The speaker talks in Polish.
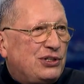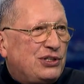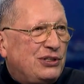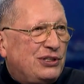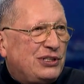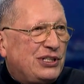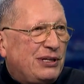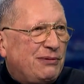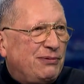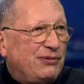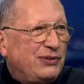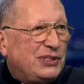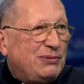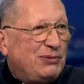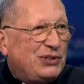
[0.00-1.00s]
czy, czy tam
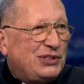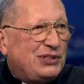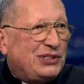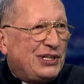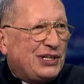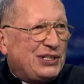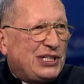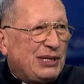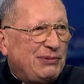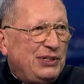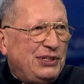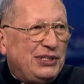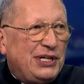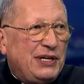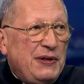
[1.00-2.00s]
powiedzmy, czy, czy jakieś tam
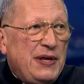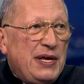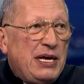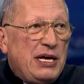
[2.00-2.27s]
inne.